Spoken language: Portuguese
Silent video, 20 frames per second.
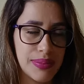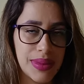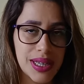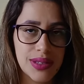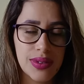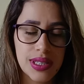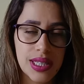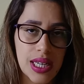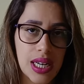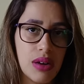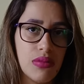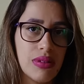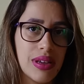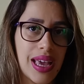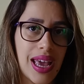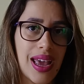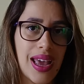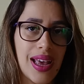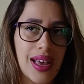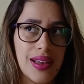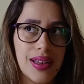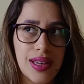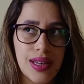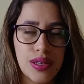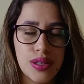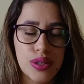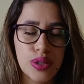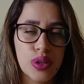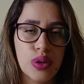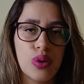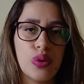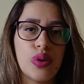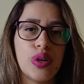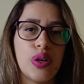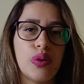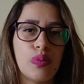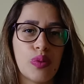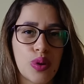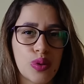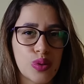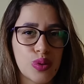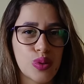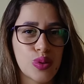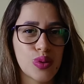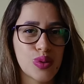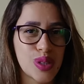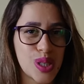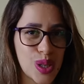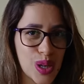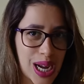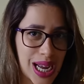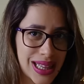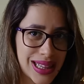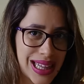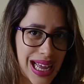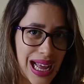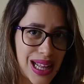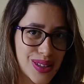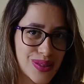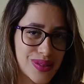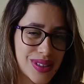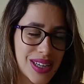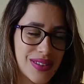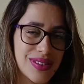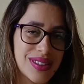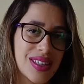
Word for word: mas você não quer excluir o produto do seu catálogo, né?